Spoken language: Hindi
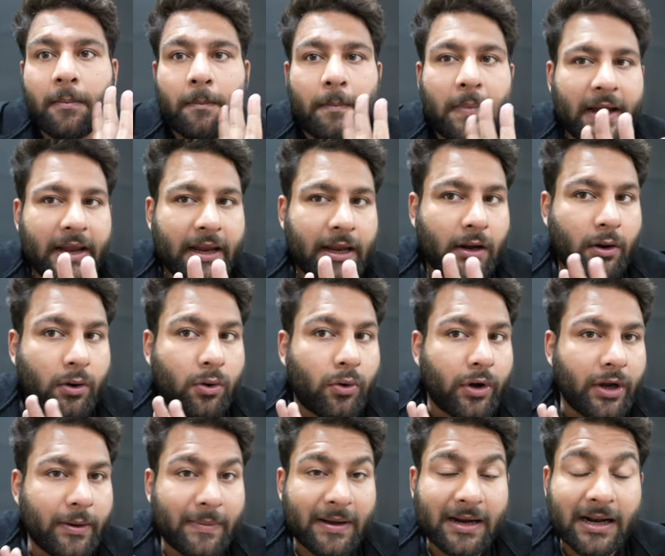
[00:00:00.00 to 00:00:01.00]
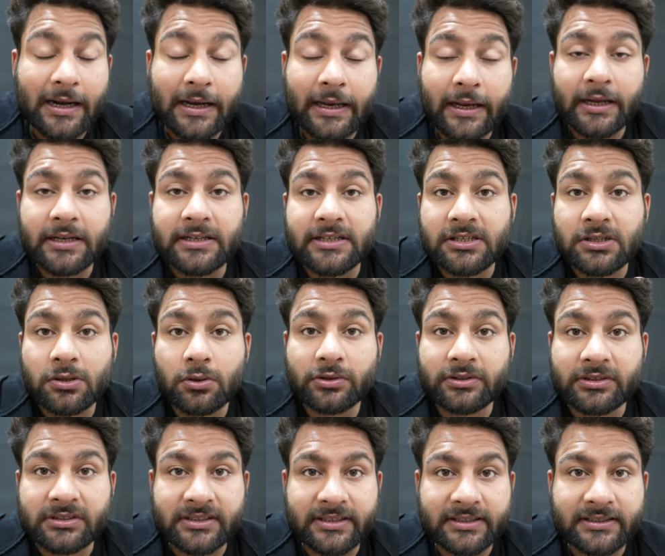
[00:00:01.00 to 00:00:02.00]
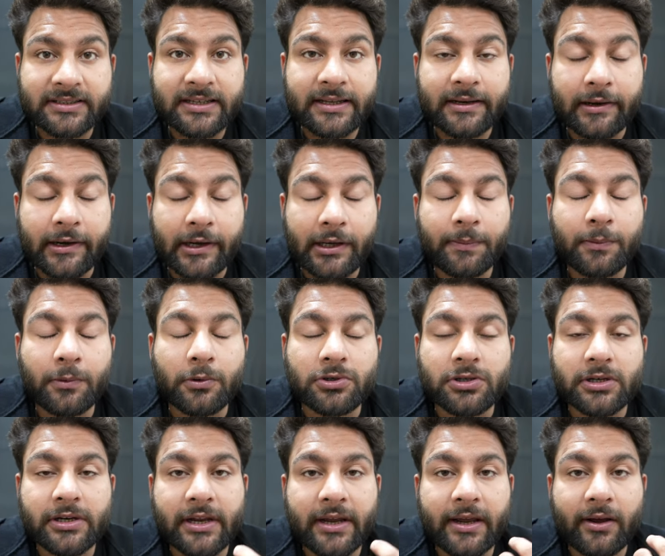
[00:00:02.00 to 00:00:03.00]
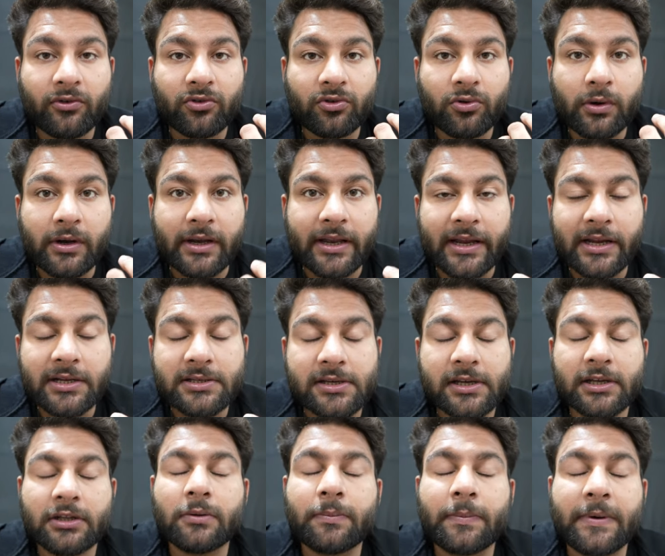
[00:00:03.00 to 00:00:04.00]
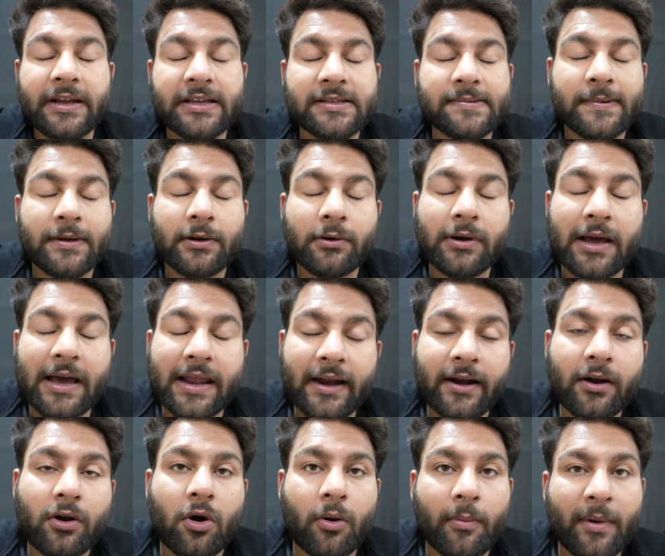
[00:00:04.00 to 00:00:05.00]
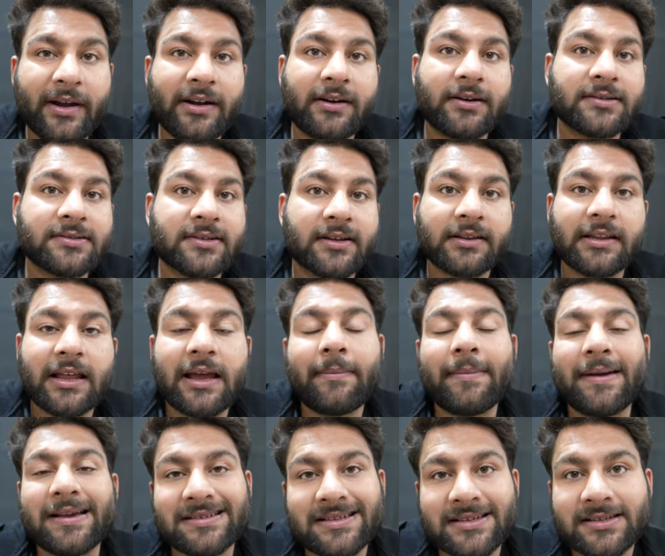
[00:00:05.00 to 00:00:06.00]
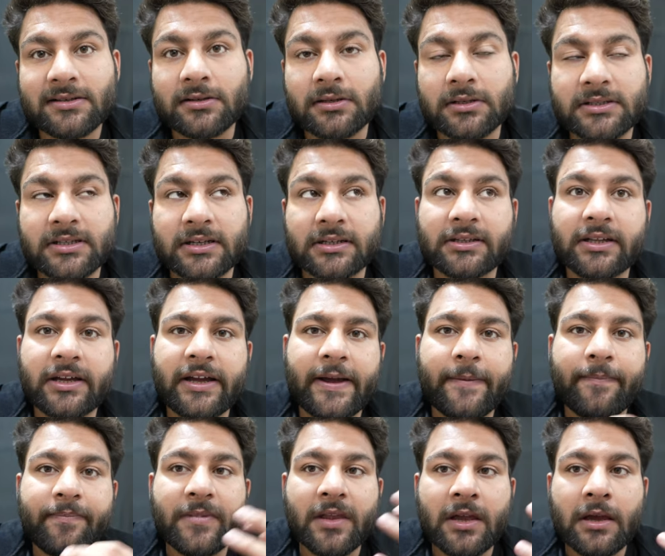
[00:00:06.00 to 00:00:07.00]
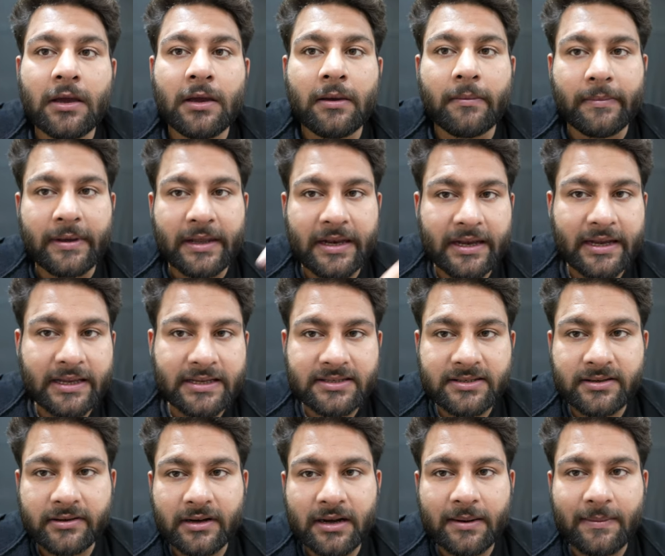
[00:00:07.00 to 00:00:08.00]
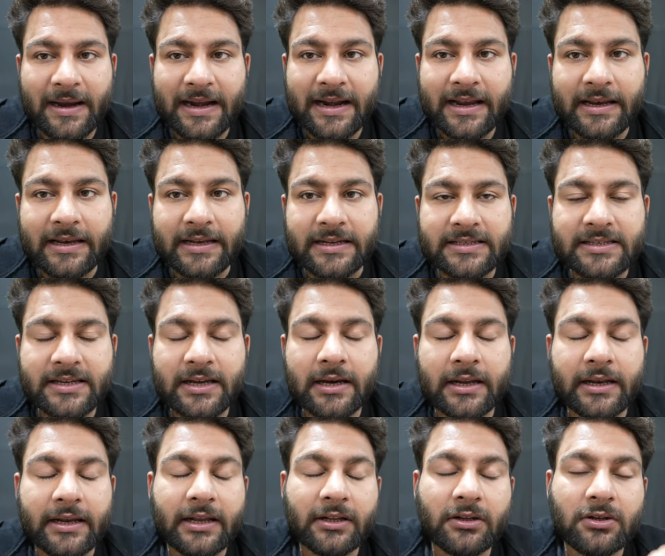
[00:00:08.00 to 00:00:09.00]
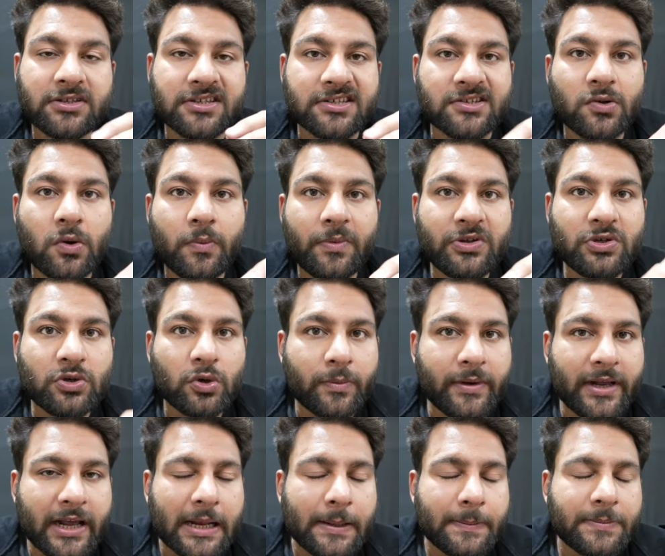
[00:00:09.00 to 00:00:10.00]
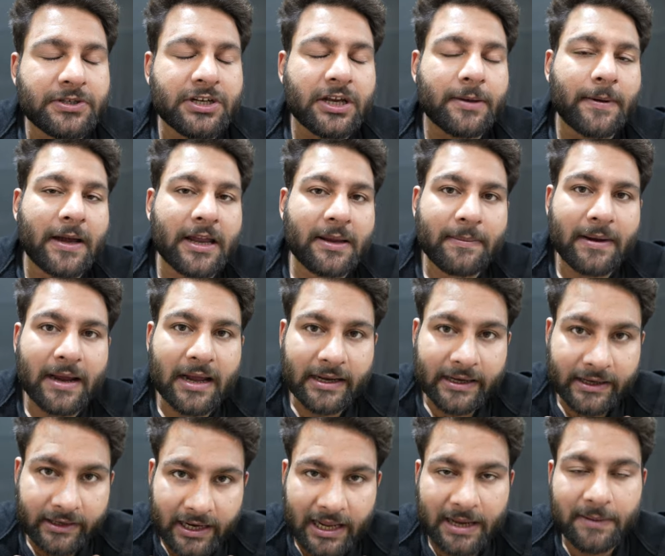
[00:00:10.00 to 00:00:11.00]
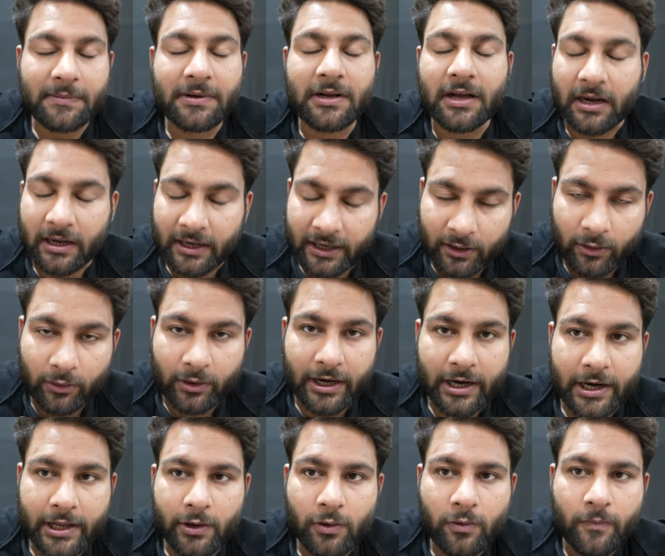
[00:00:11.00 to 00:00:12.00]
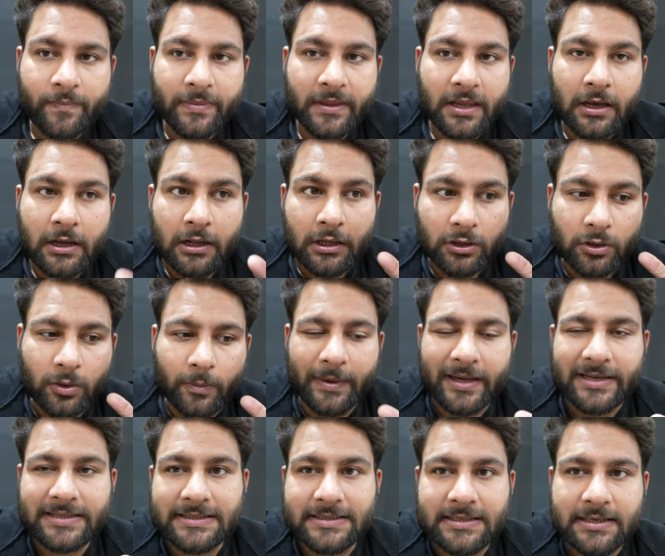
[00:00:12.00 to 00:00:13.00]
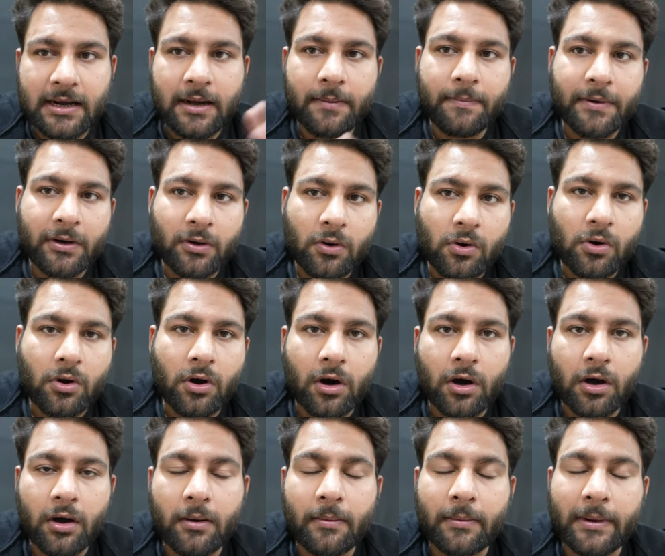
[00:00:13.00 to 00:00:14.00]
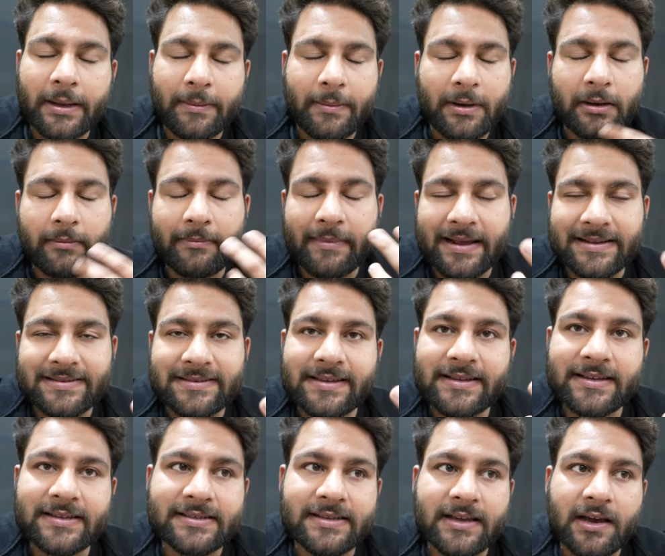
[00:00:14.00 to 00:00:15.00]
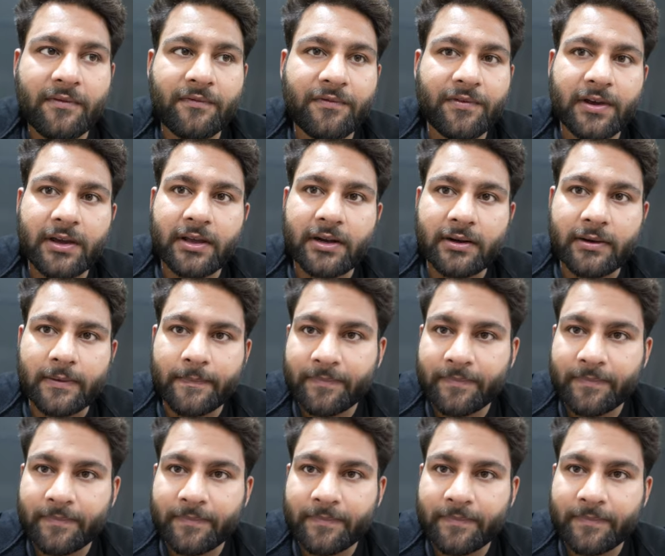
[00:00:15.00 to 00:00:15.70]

भाई कोई मना नहीं है जिसको जिस चीज़ की रेट पूछनी है उसको लिंक चाहिए तो प्लीज़ मेरे को डायरेक्ट कमेंट कर सकता है मैसेज कर सकता है मेरी इंस्टाग्राम आईडी नीचे आ रही है तो जिसको भी जो भी हेल्प चाहिए भाई मैं एनी टाइम करने को रेडी हूँ तो भेजी जगह आप मेरे को आई मीन मैसेज या फिर